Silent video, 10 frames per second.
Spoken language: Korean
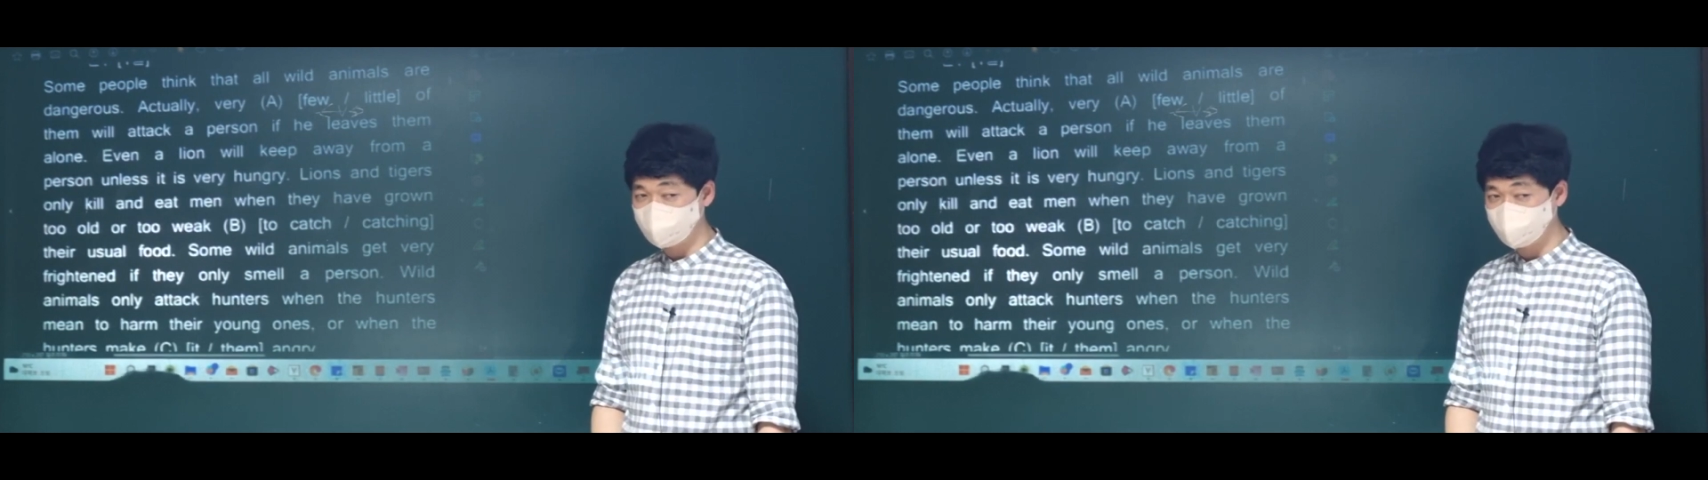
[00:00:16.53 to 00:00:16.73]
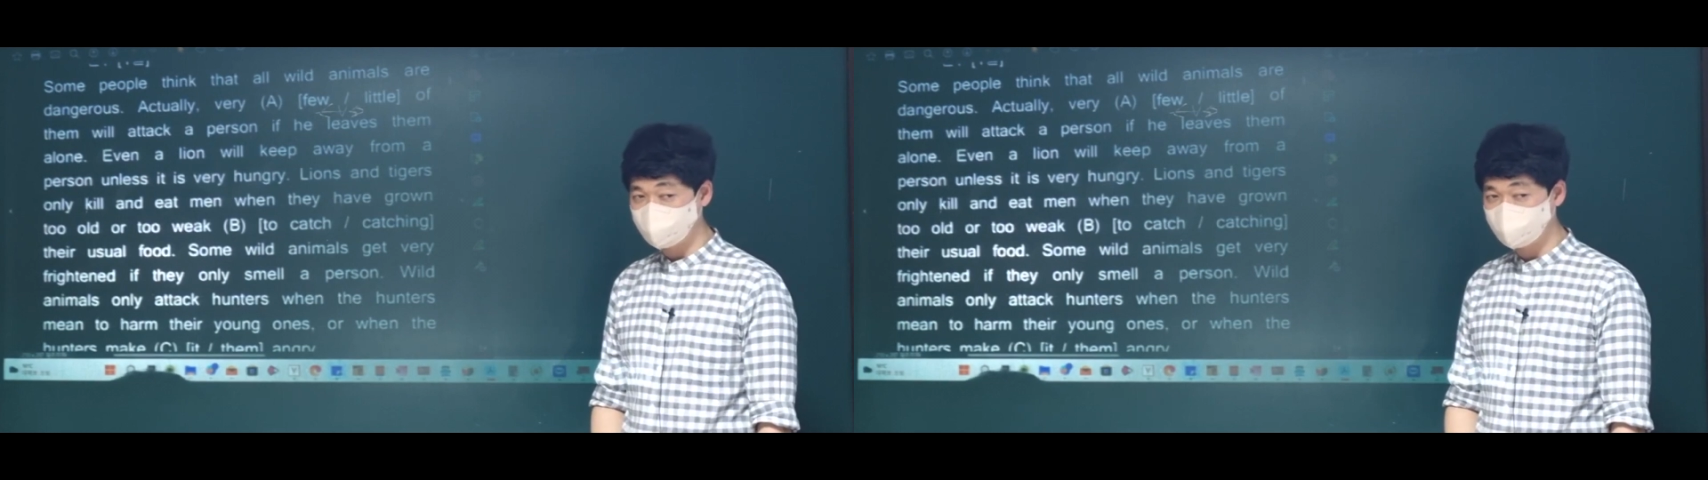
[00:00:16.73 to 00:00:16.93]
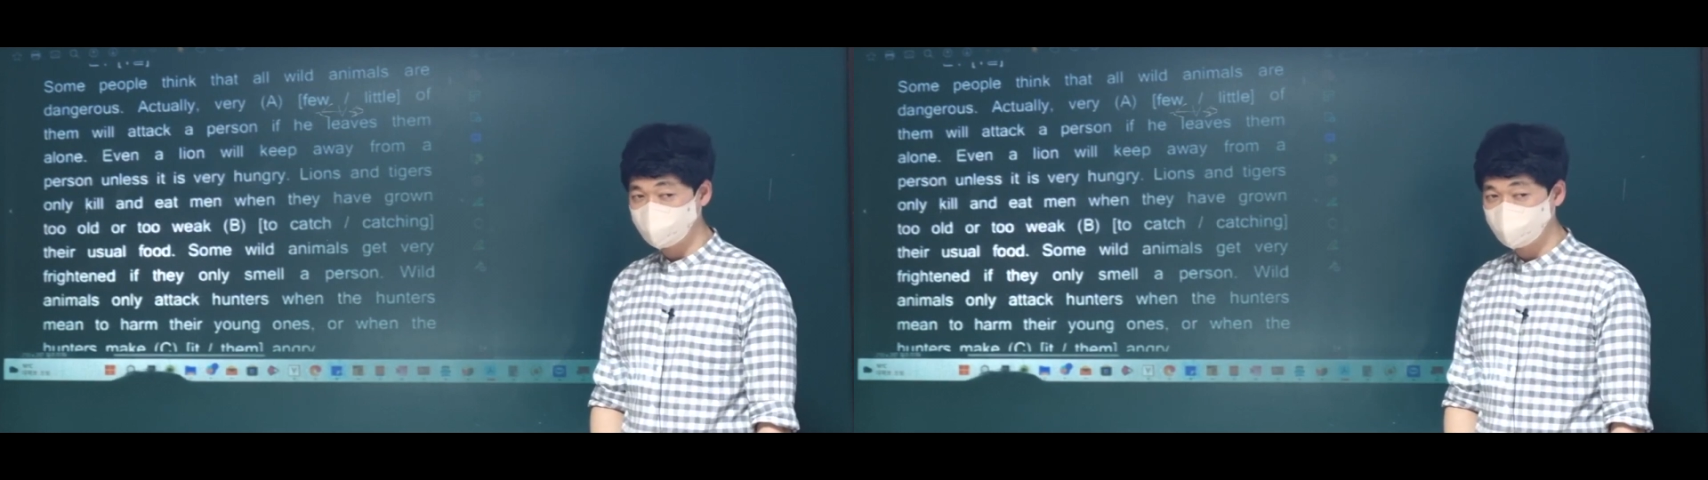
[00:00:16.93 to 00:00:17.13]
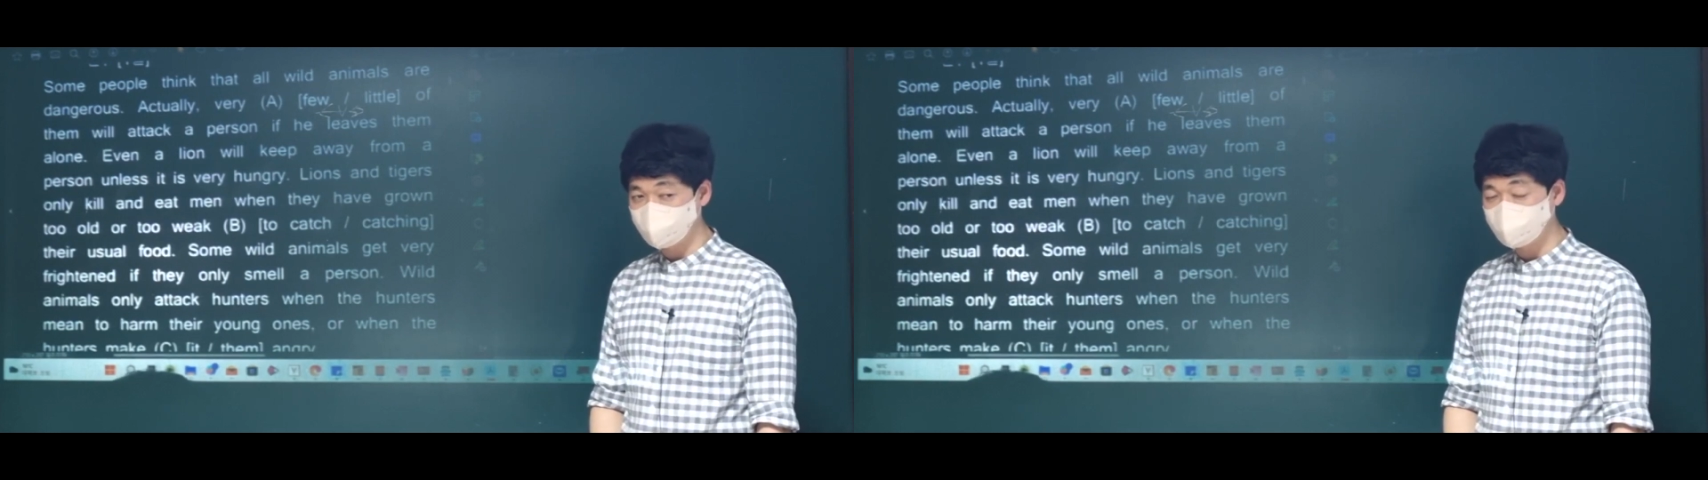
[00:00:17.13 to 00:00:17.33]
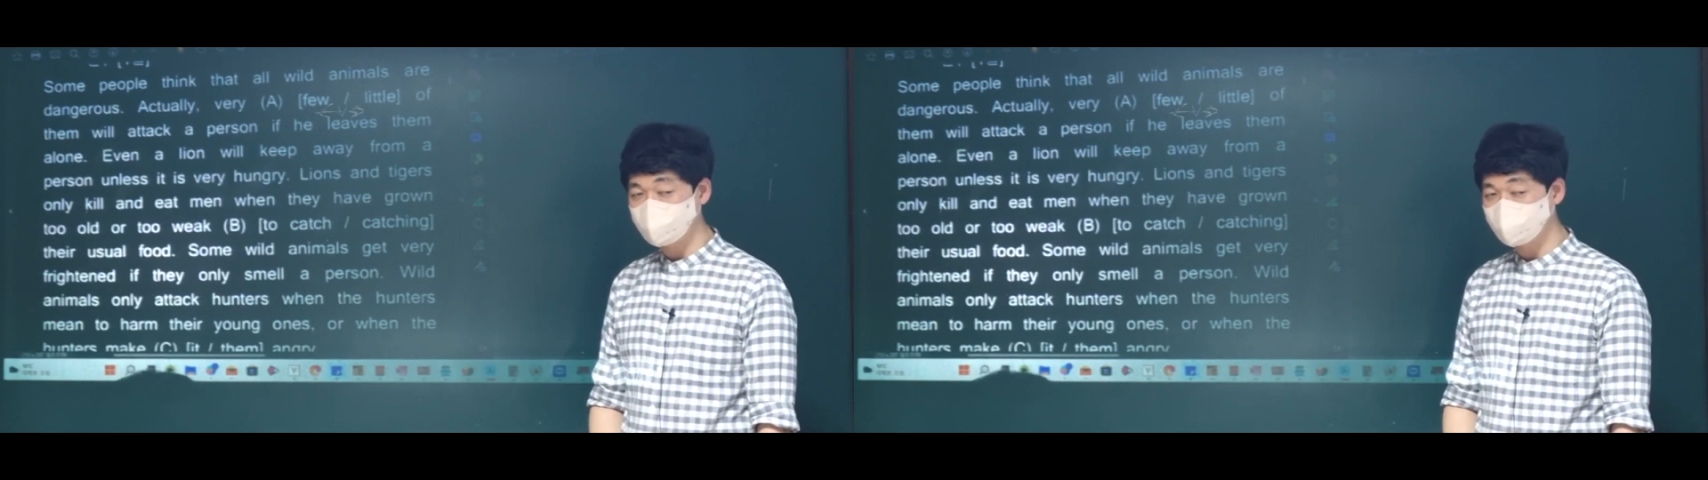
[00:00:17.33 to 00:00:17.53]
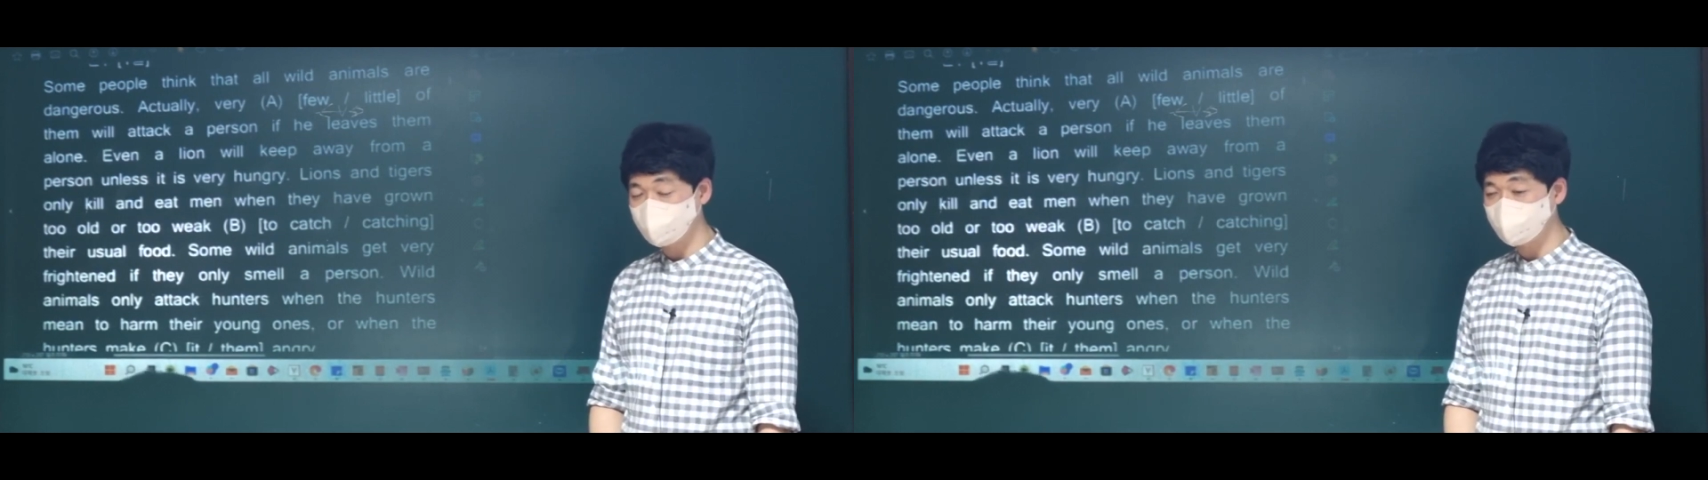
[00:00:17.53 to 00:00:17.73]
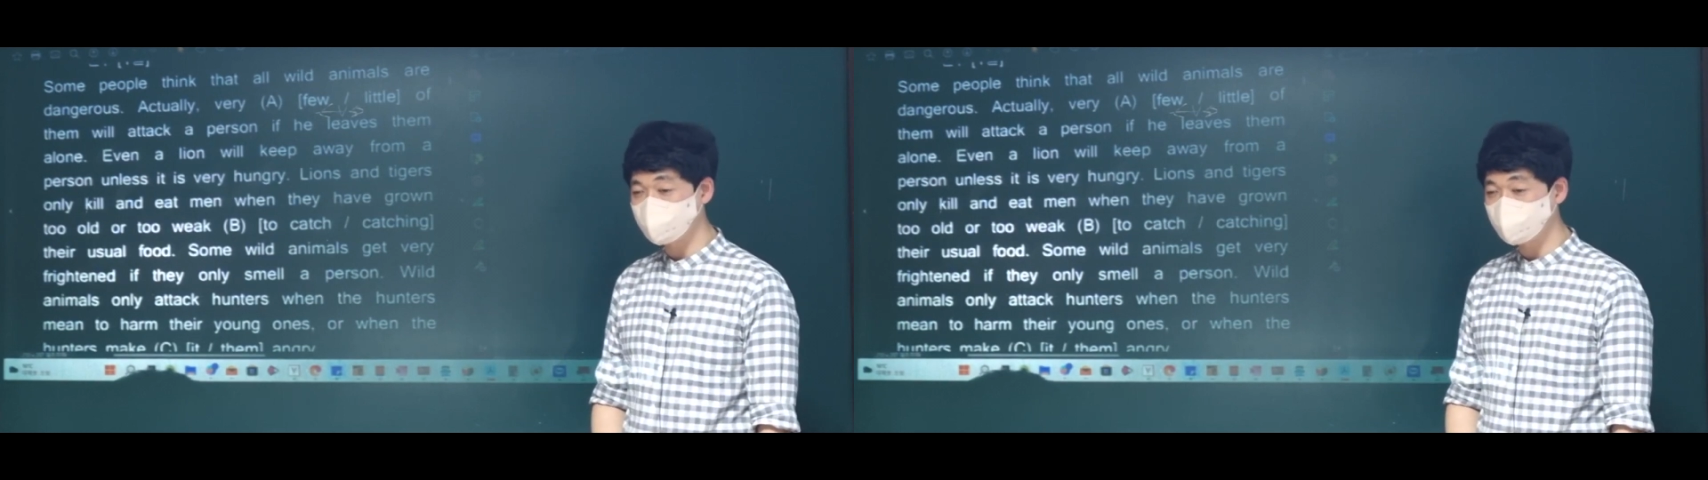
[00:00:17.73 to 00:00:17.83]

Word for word: 나온다 그걸 기억해야